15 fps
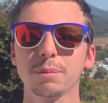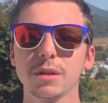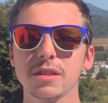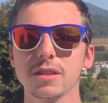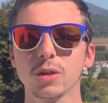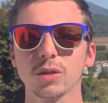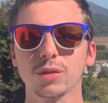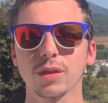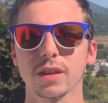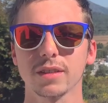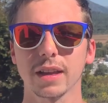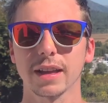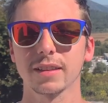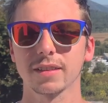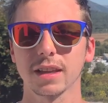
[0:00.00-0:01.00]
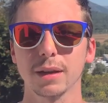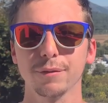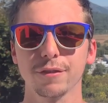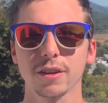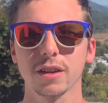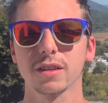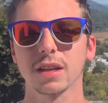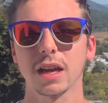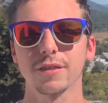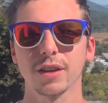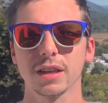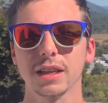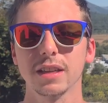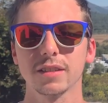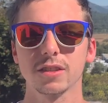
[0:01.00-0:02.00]
beziehungsweise extrem viele
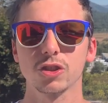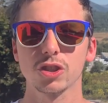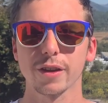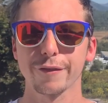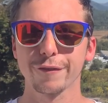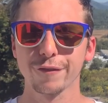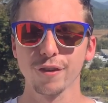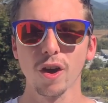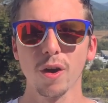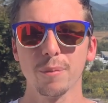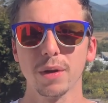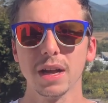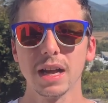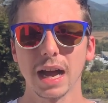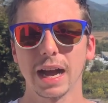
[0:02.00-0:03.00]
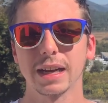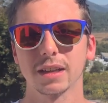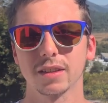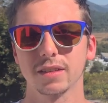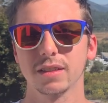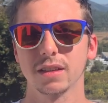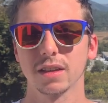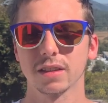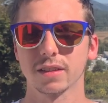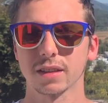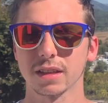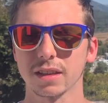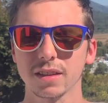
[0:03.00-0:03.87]
taiwanesische Firmen angesiedelt sind.